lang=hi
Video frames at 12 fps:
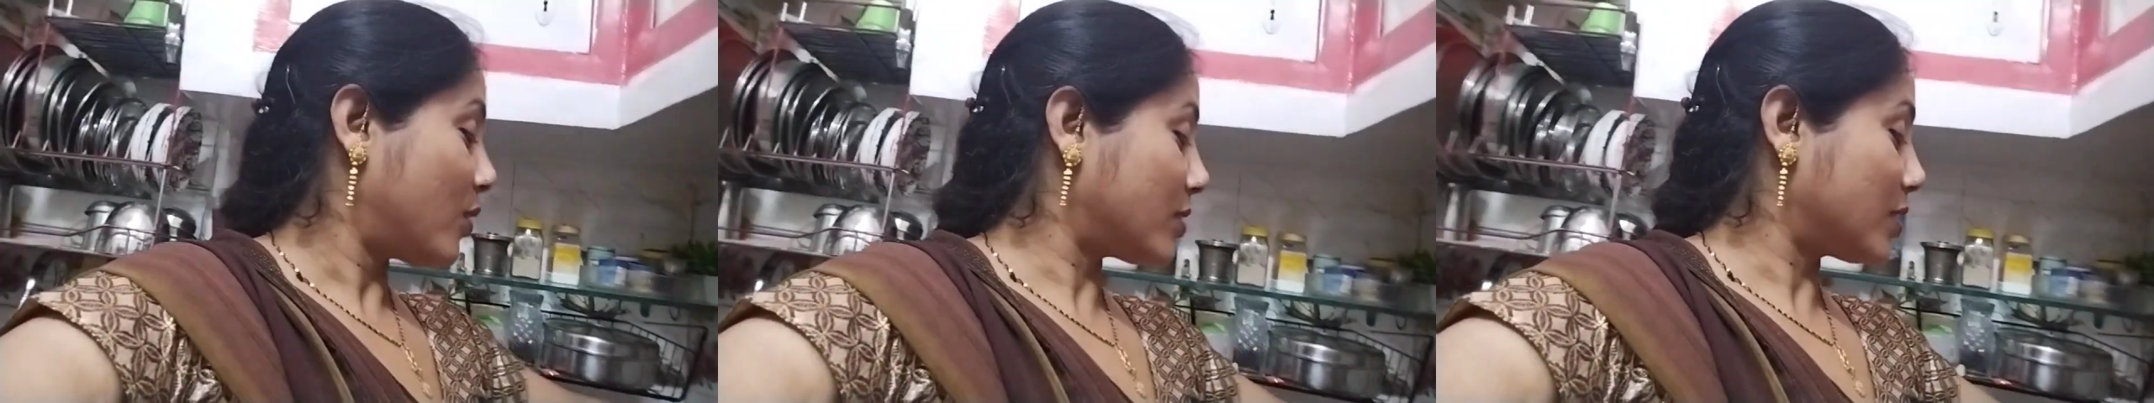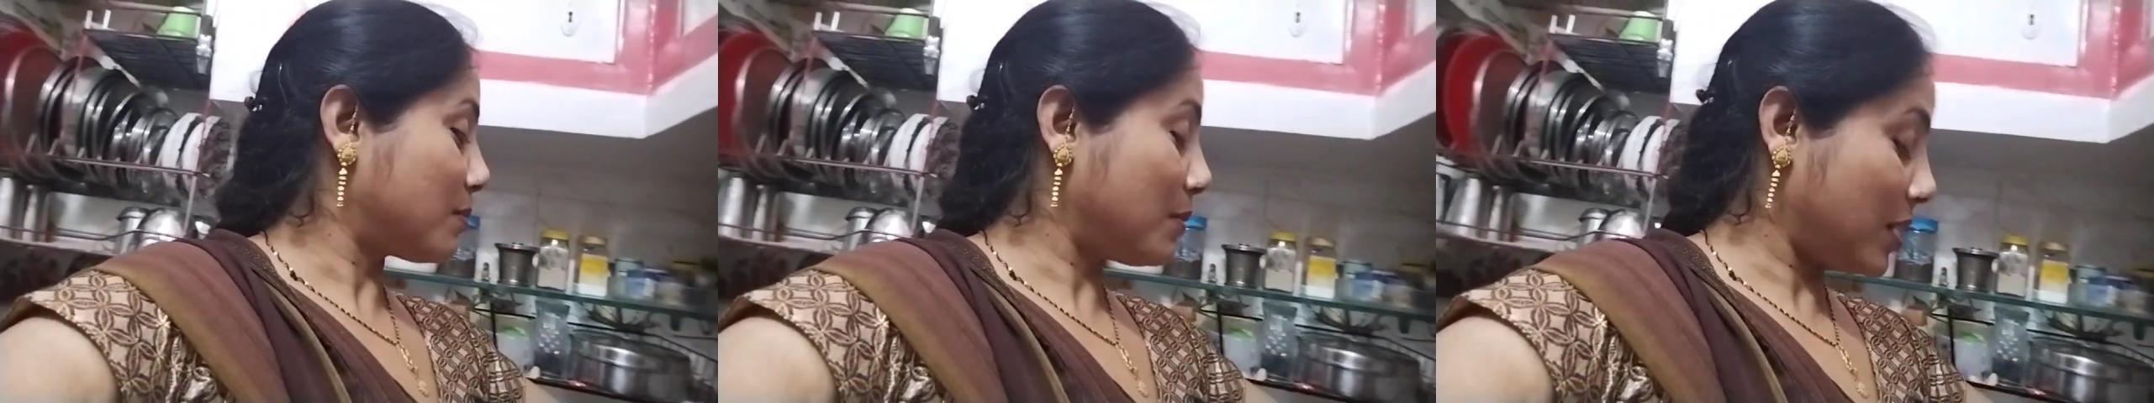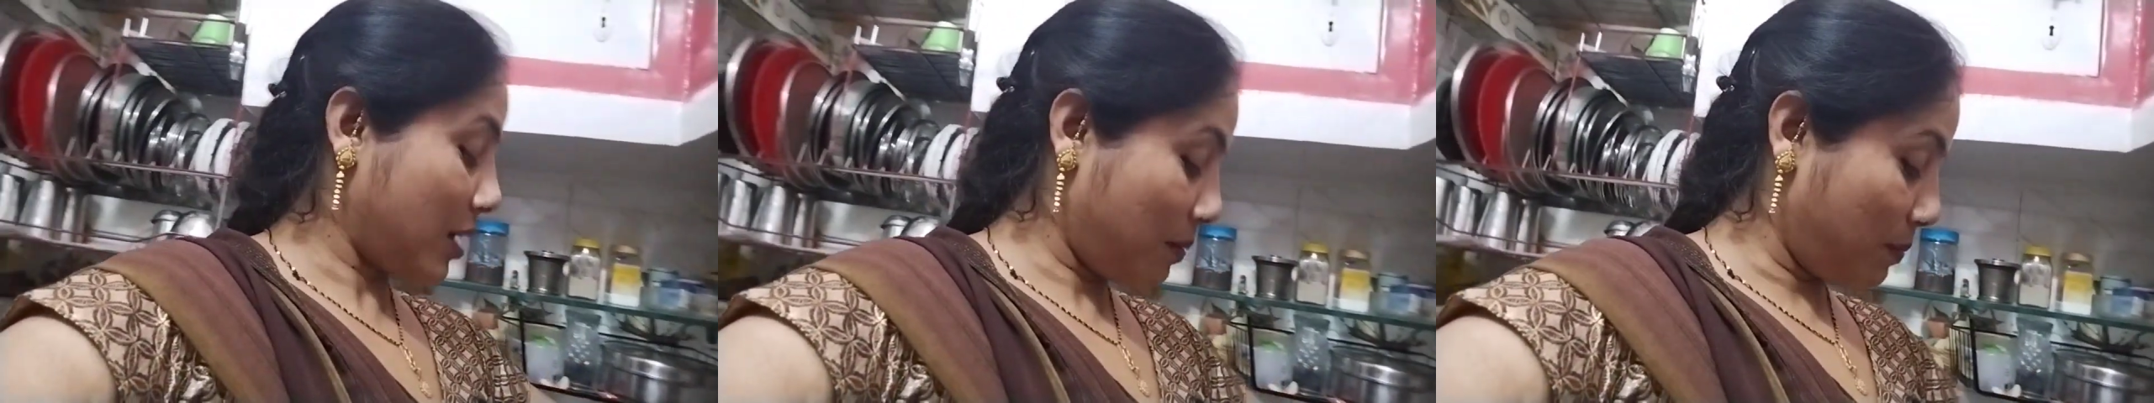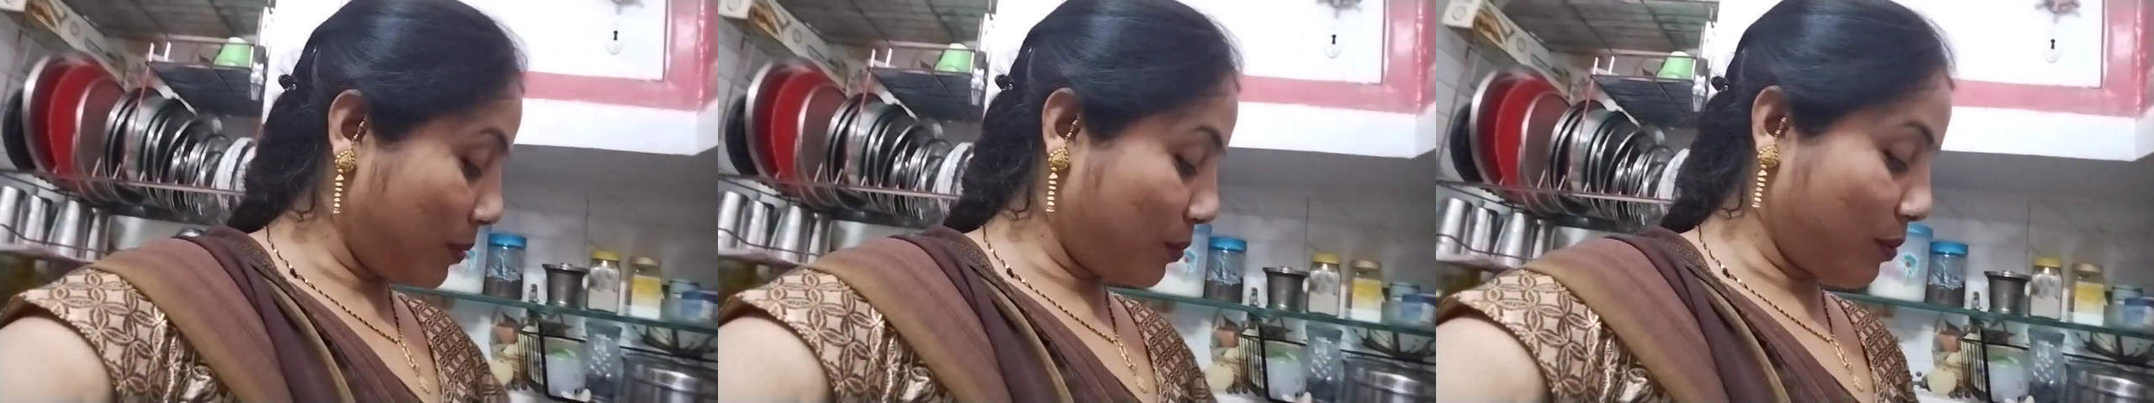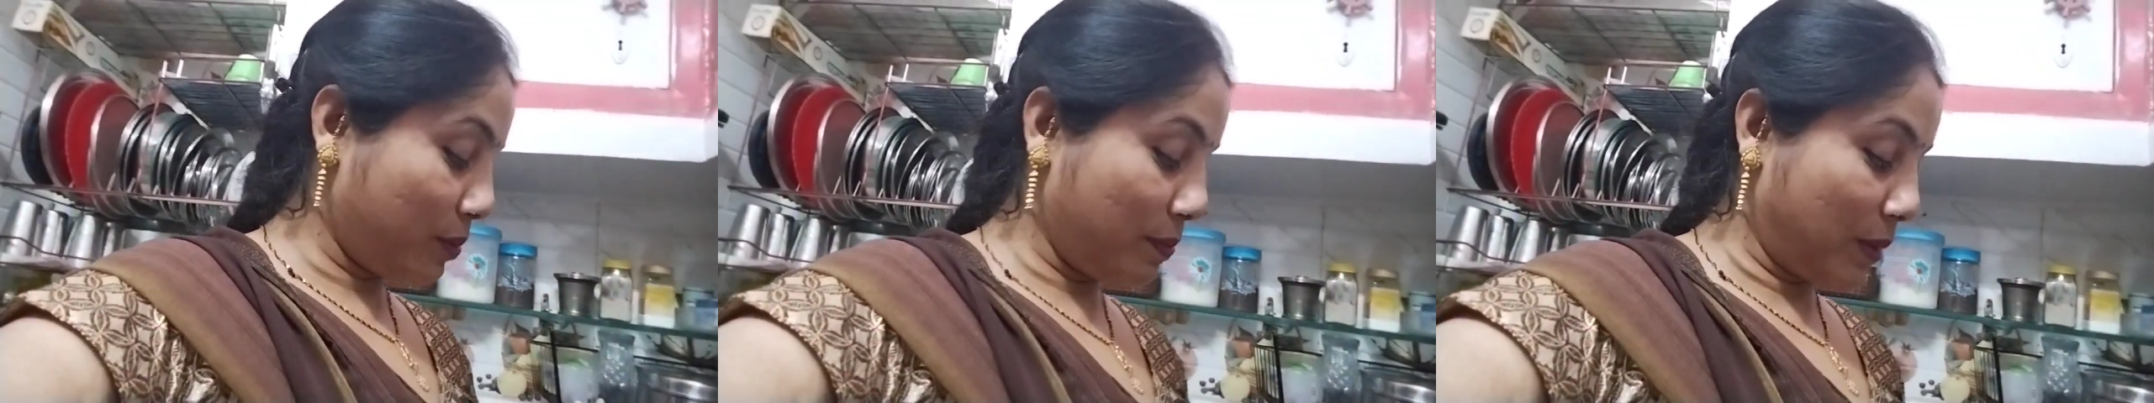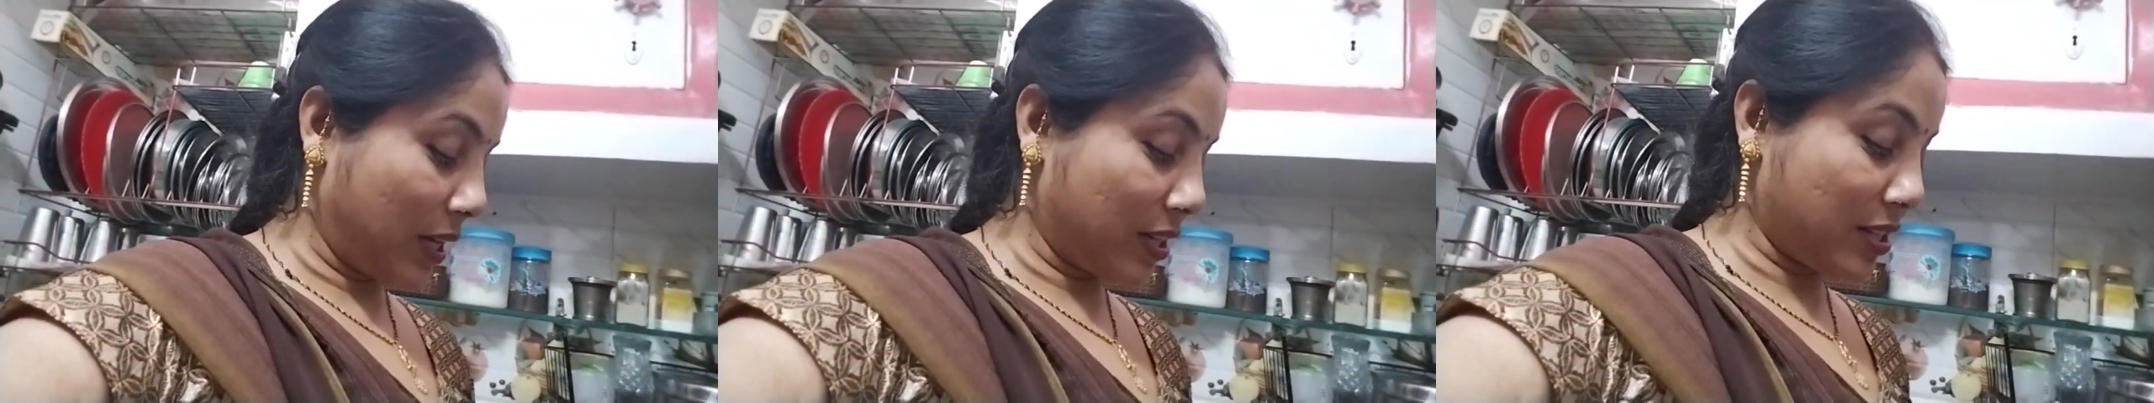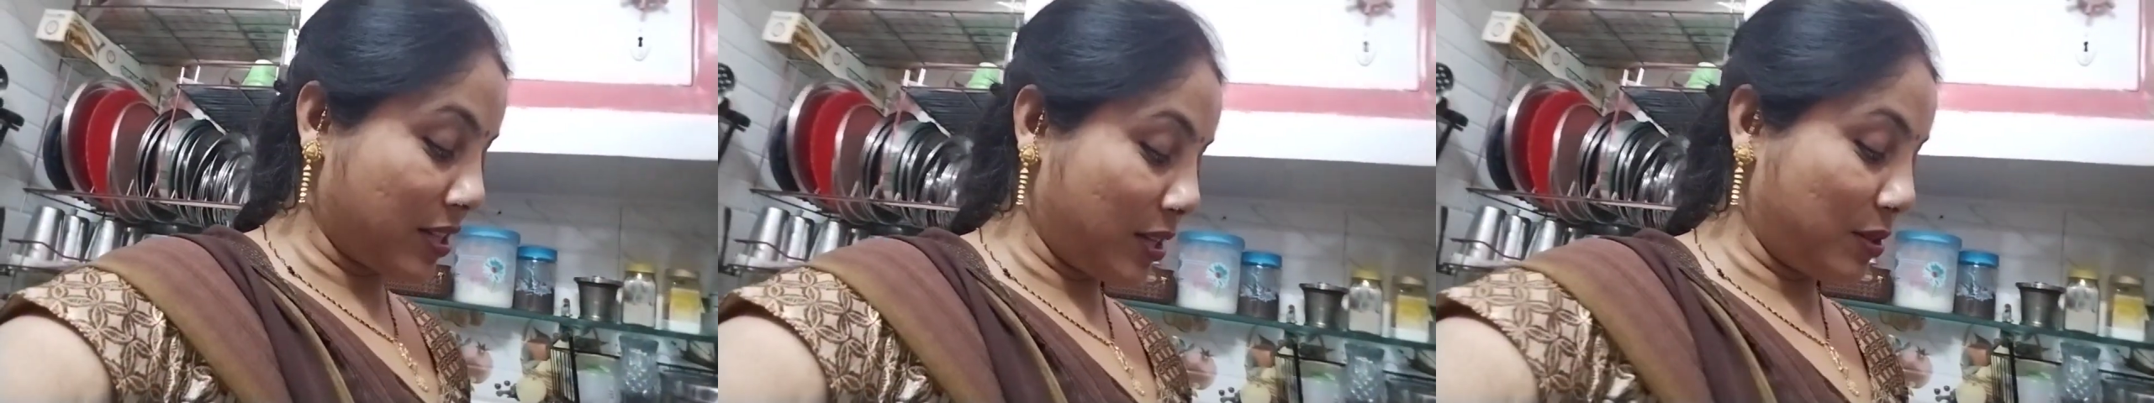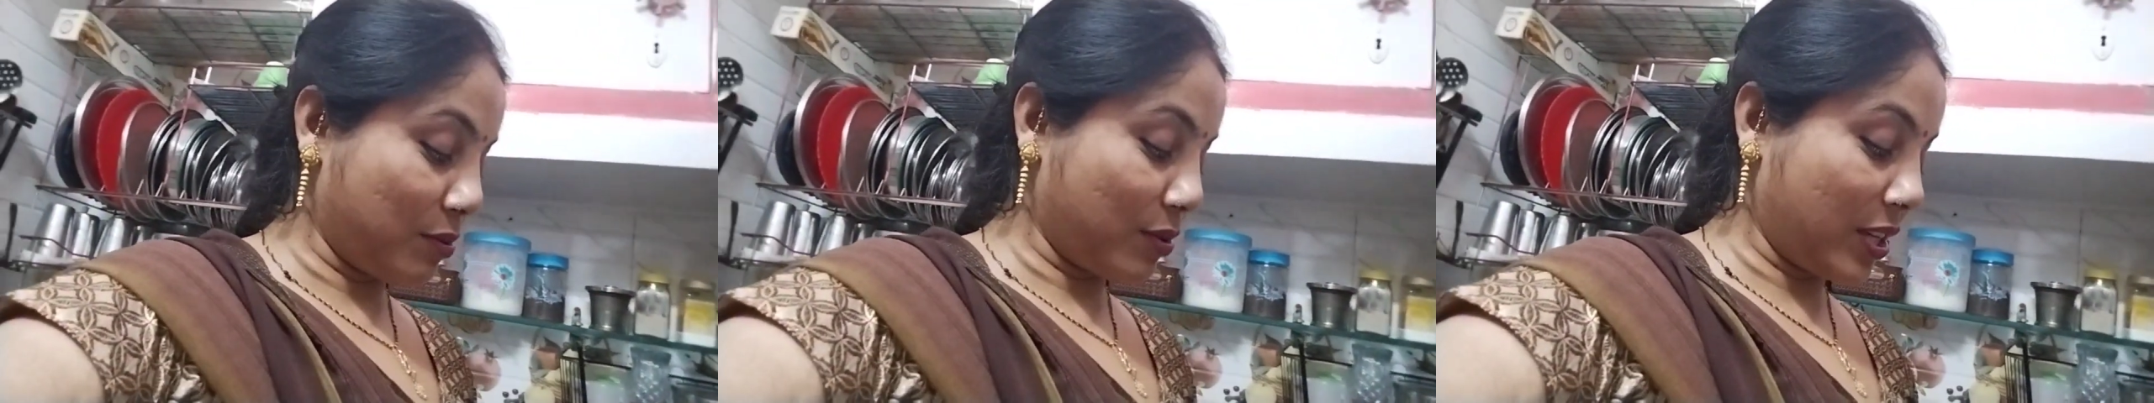और सच में यहाँ बिल्कुल भी बारिश
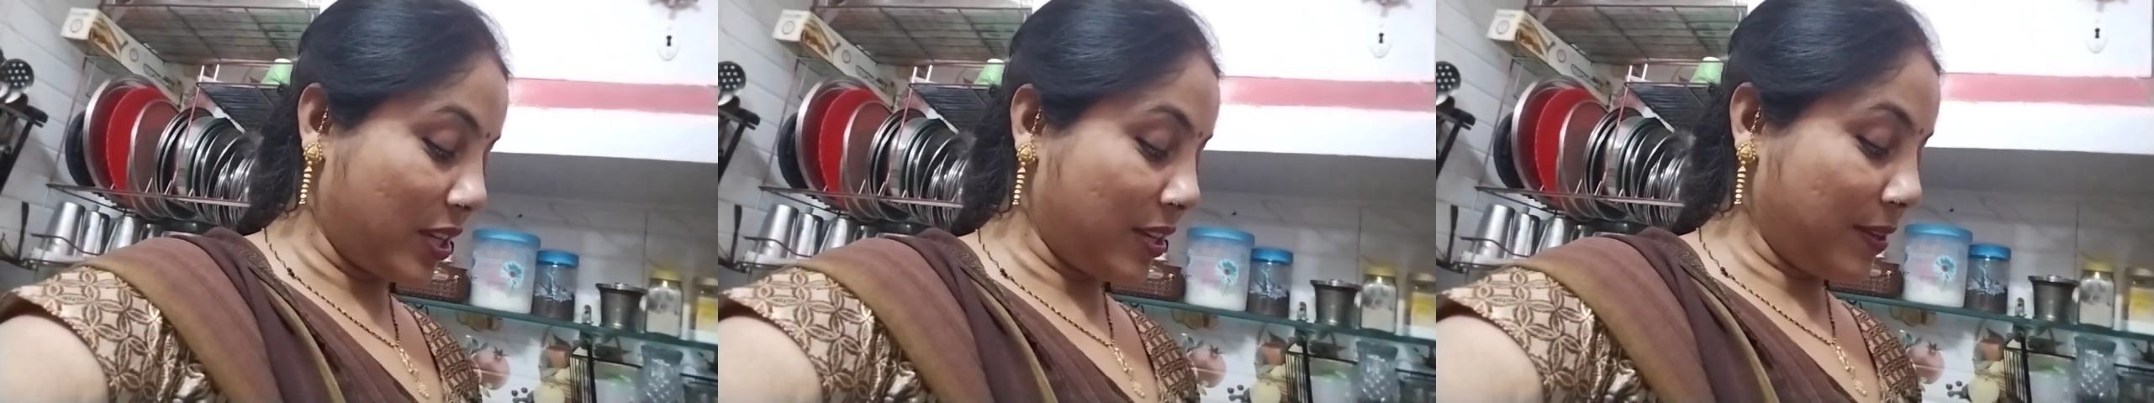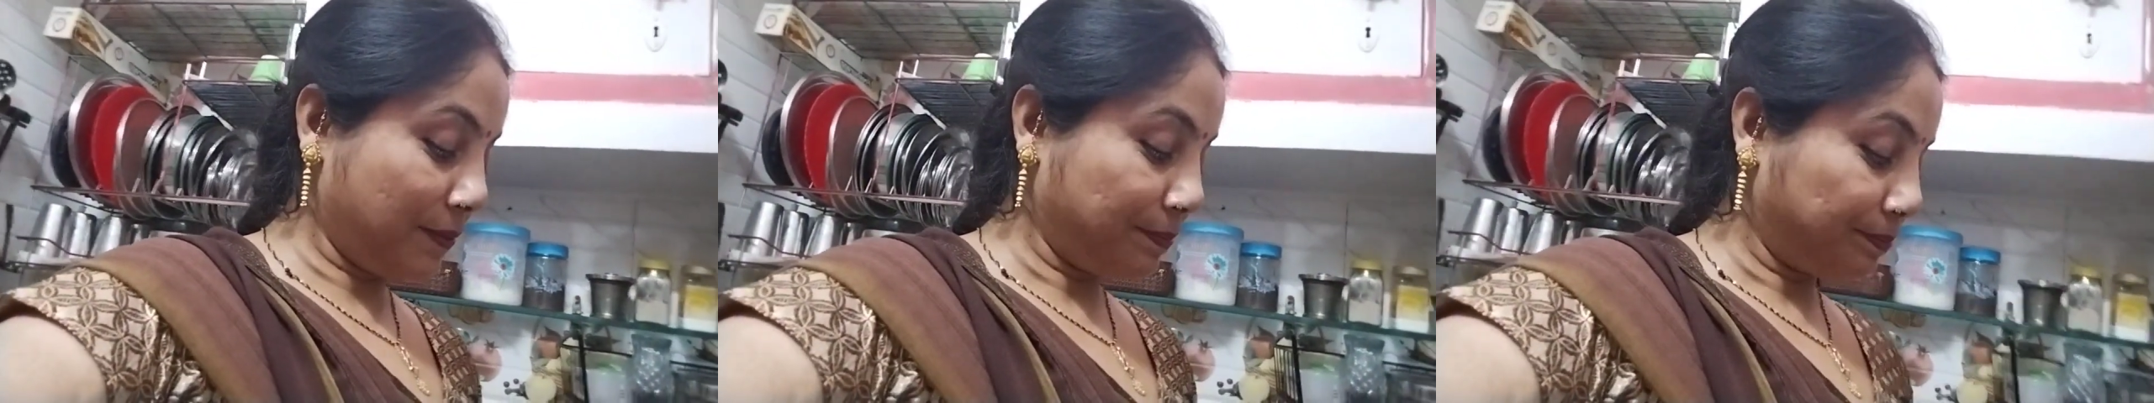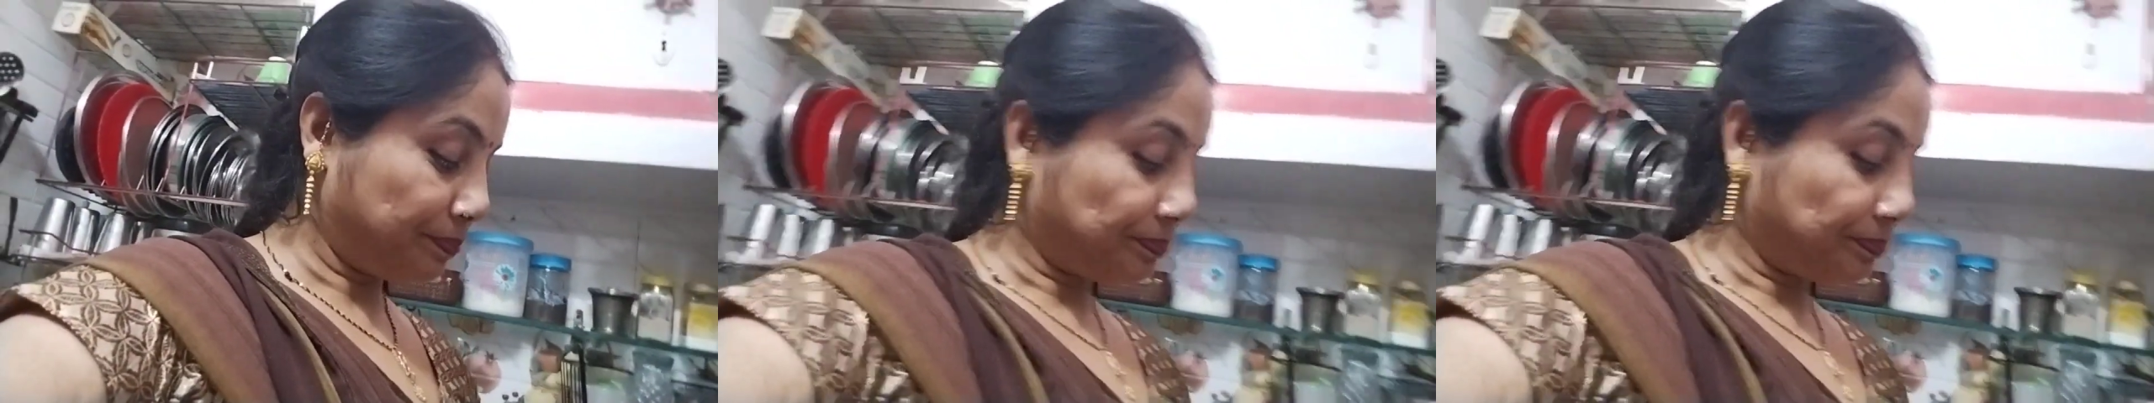नहीं हो रही है